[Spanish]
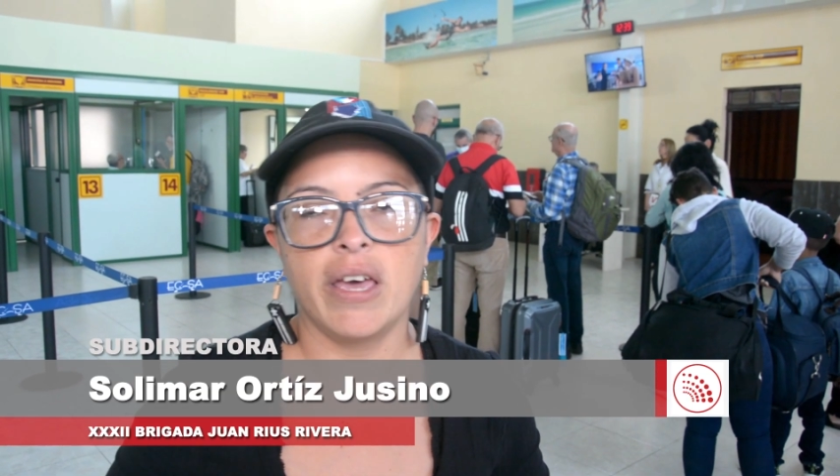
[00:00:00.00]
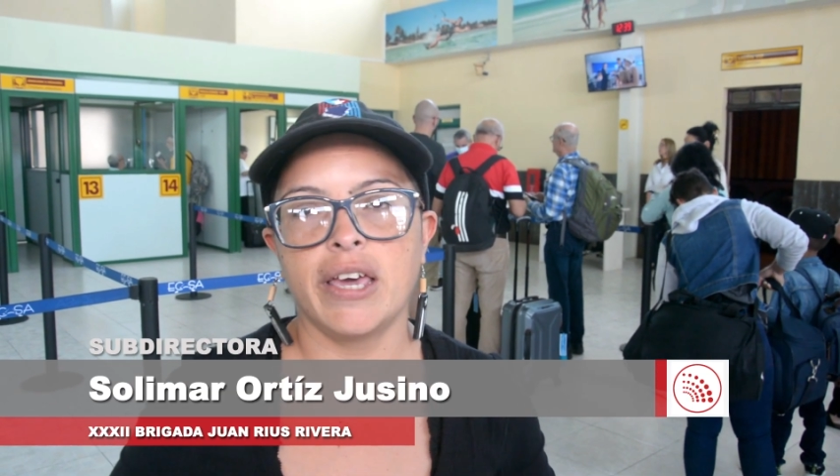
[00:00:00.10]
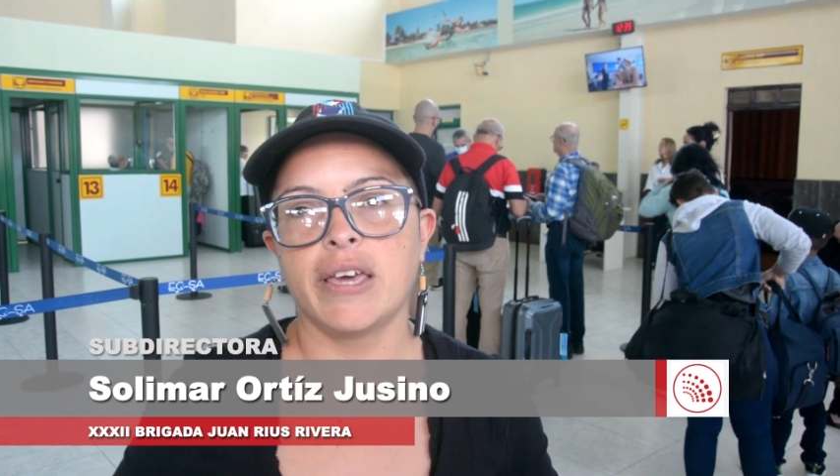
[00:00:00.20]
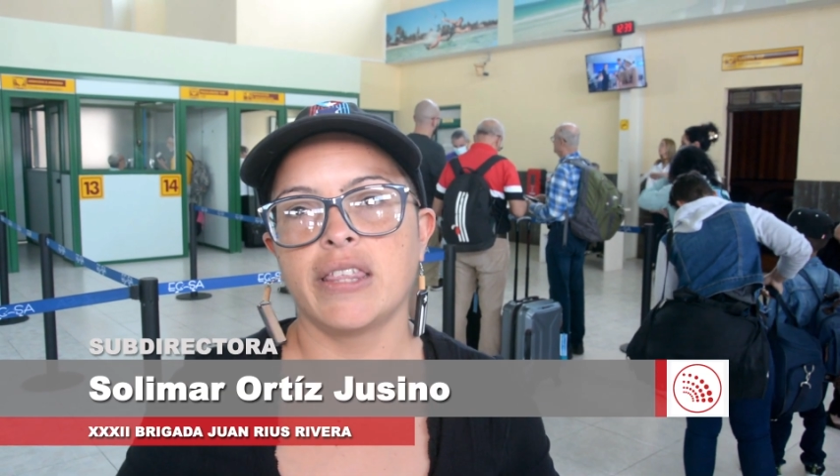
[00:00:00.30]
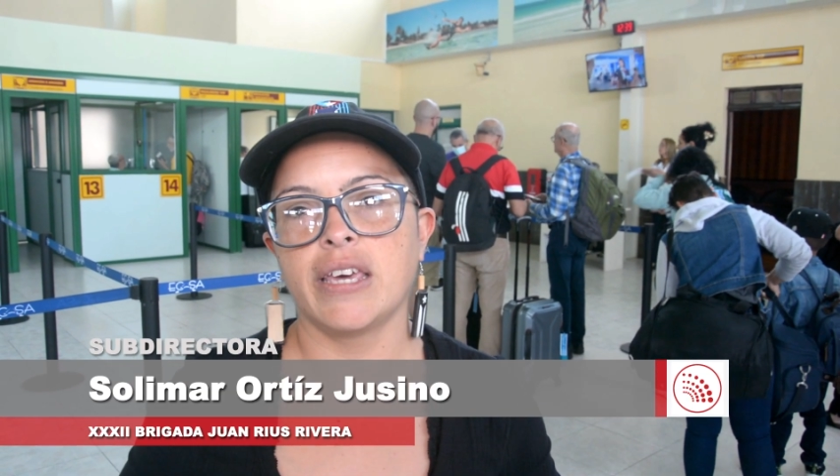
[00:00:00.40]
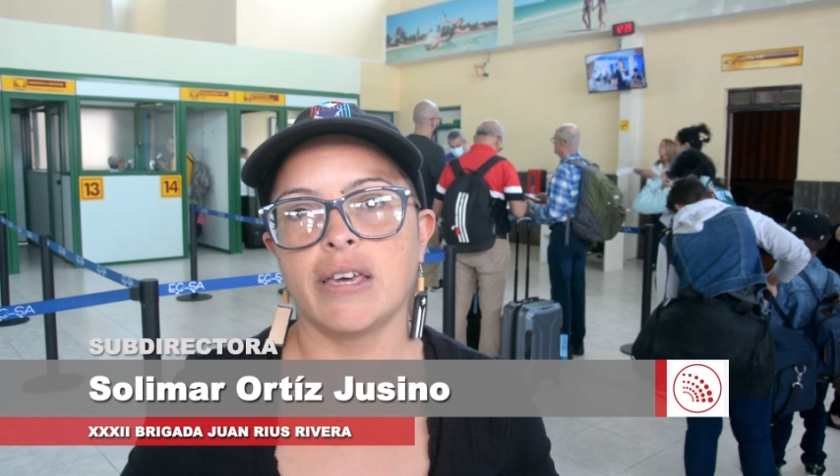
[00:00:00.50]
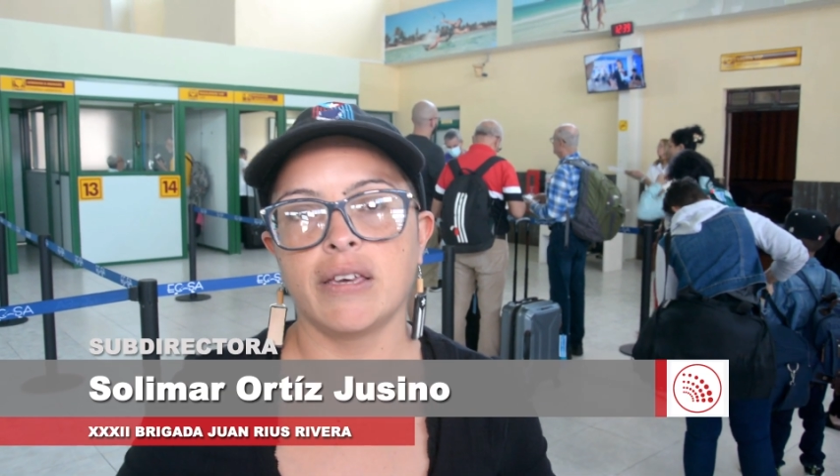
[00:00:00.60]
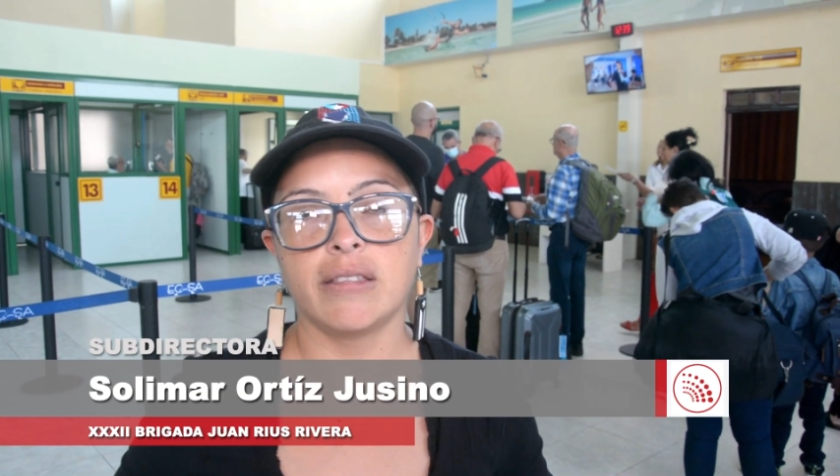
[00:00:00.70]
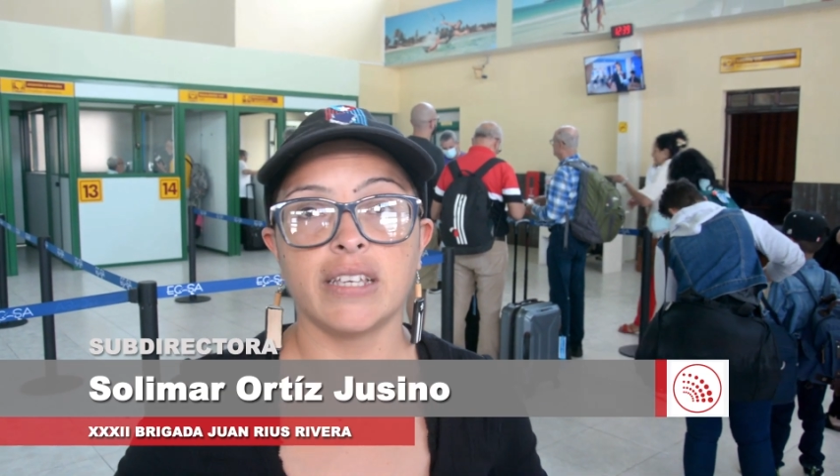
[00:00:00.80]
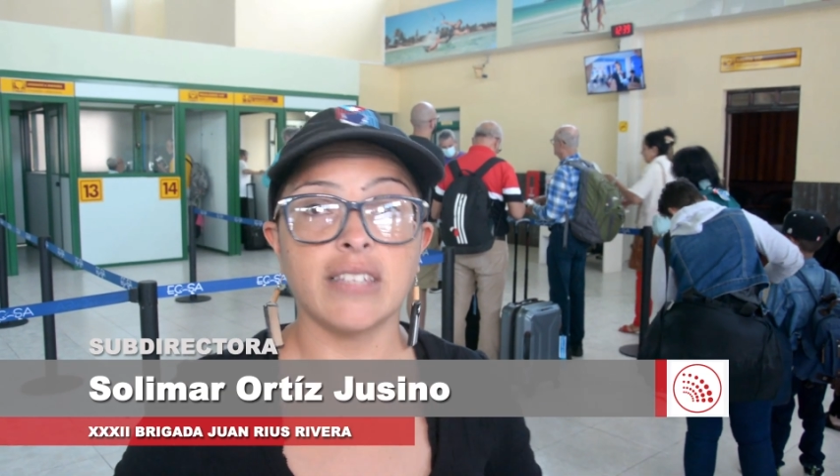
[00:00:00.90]

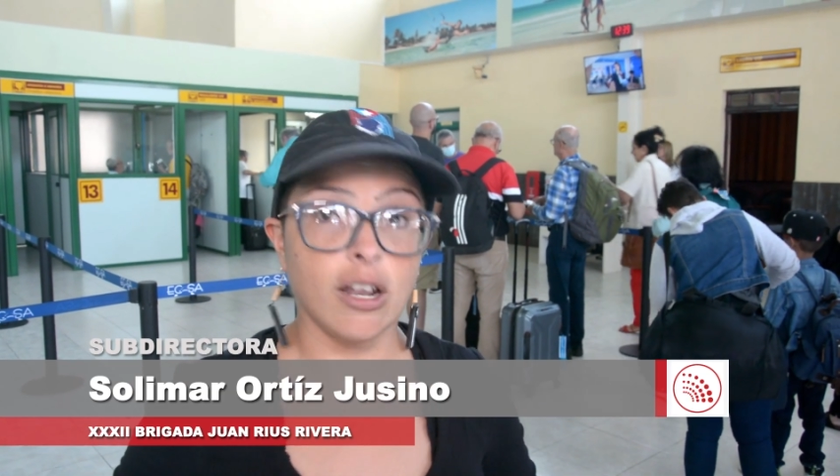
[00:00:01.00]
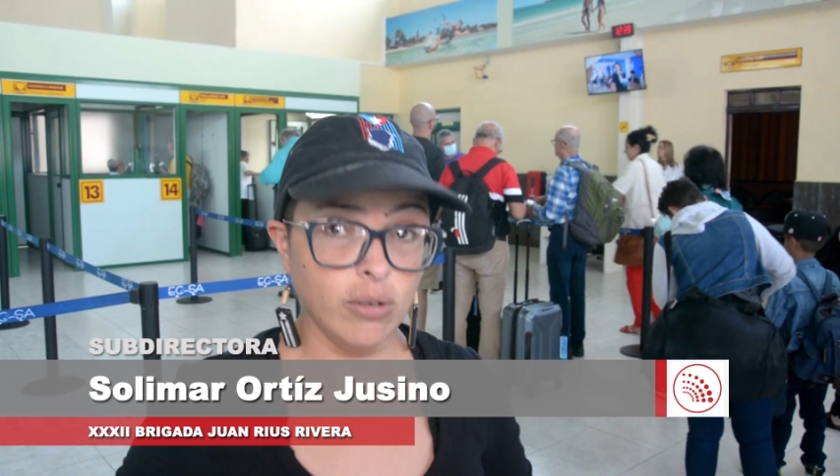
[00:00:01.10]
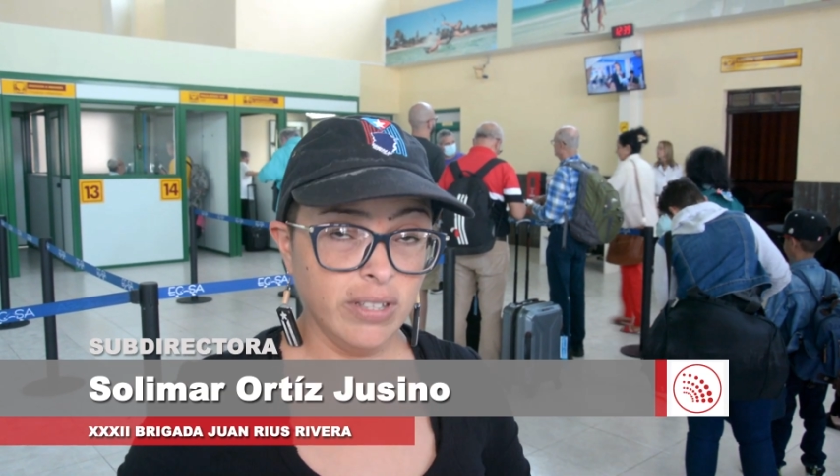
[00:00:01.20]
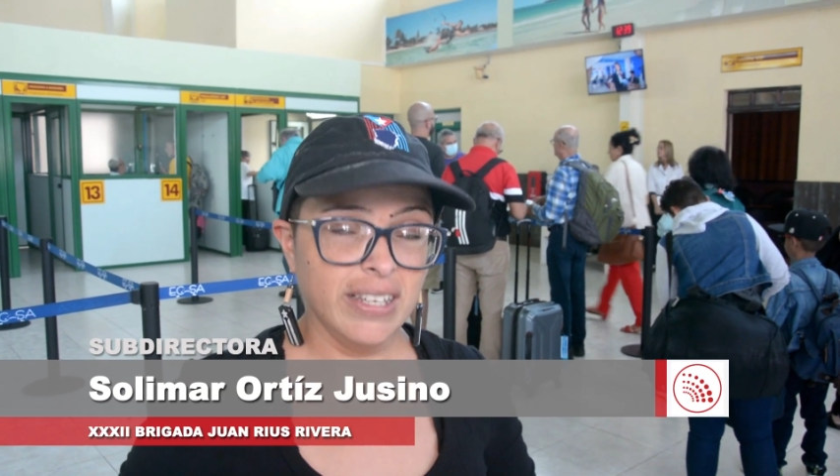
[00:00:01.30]
de, de, salud.